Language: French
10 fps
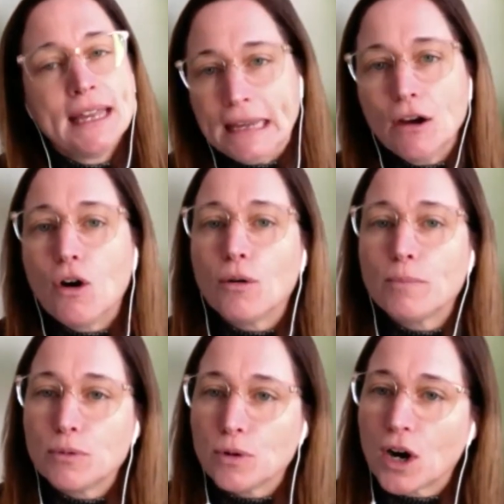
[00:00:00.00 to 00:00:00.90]
et on
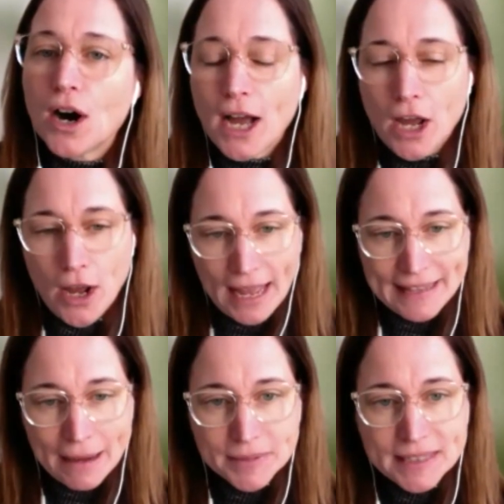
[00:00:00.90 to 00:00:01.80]
pourra
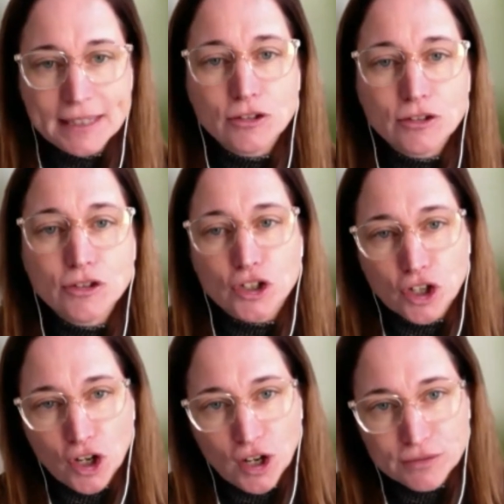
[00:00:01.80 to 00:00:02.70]
adapter
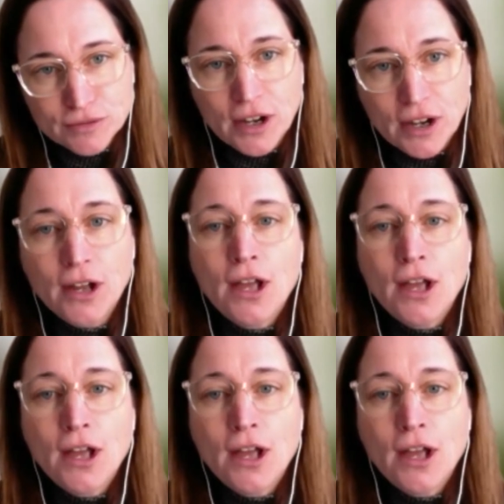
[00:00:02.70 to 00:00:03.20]
notre offre,